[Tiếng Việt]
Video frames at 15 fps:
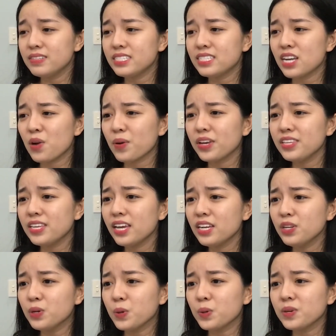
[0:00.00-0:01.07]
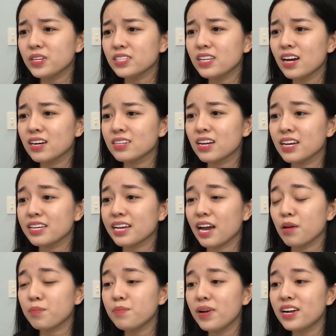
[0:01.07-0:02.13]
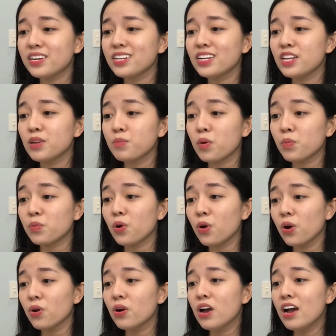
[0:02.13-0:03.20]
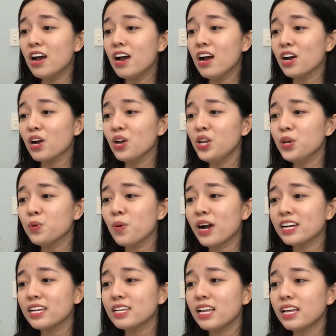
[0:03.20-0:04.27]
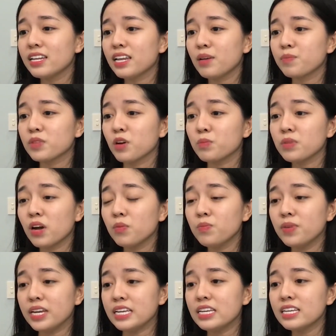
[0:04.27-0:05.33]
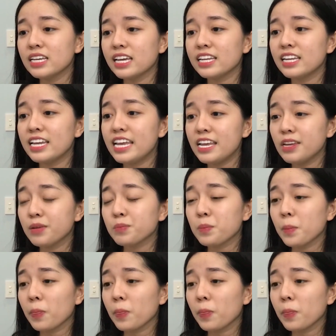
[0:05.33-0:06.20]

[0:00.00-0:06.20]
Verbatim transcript: Vì sao cái chết của nữ thần gợi cảm Marilyn Monroe có liên quan đến anh em tổng thống Mỹ Kennedy?